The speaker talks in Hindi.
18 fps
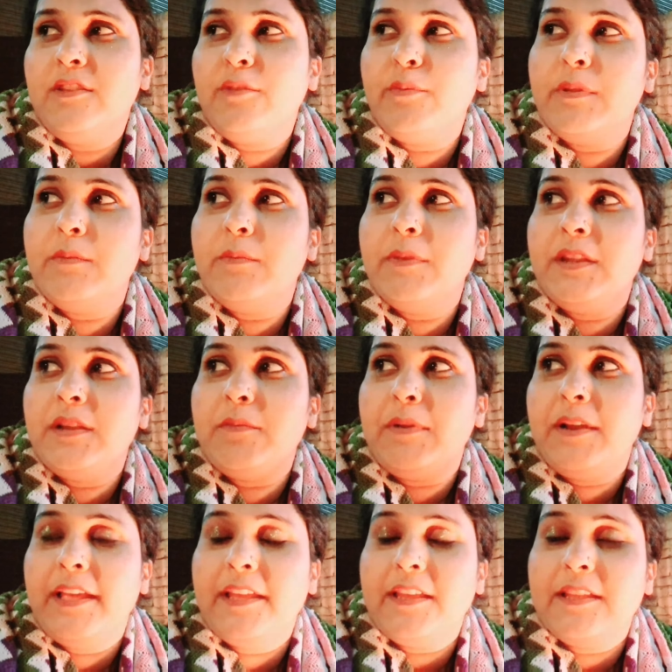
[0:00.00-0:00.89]
तो फिर मेरा
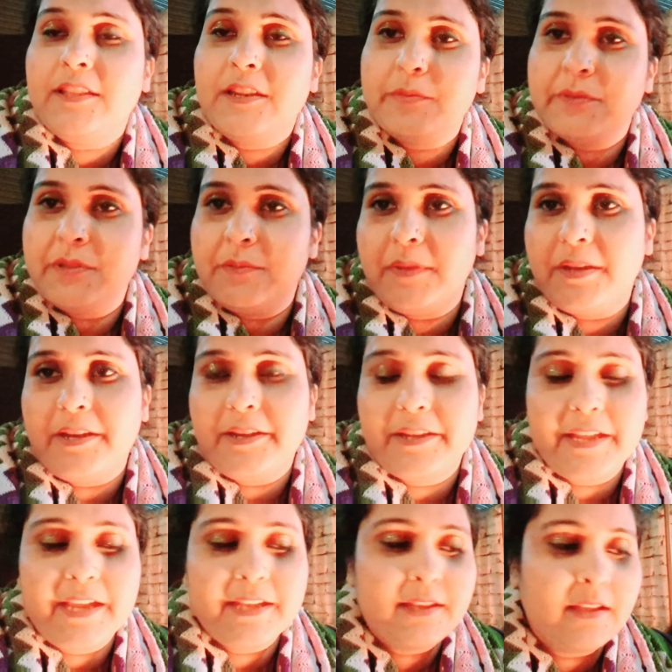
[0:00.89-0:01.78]
पढ़ाई की तरफ से मन
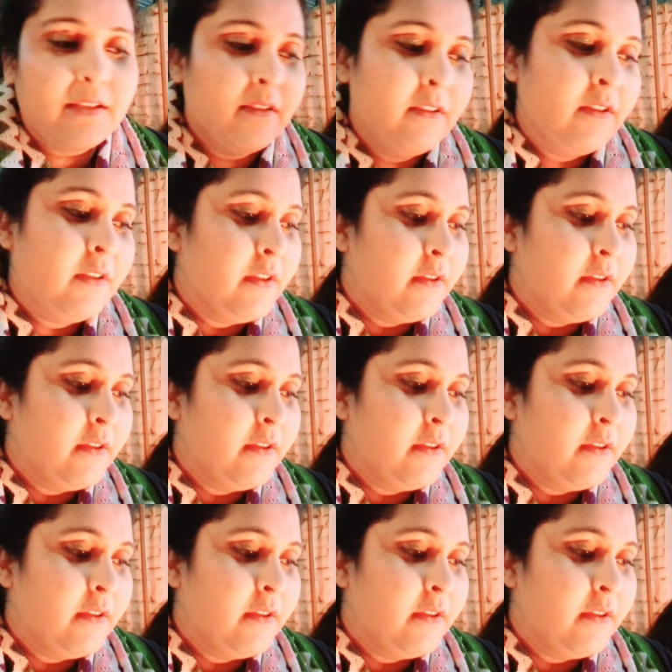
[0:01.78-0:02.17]
अट गया था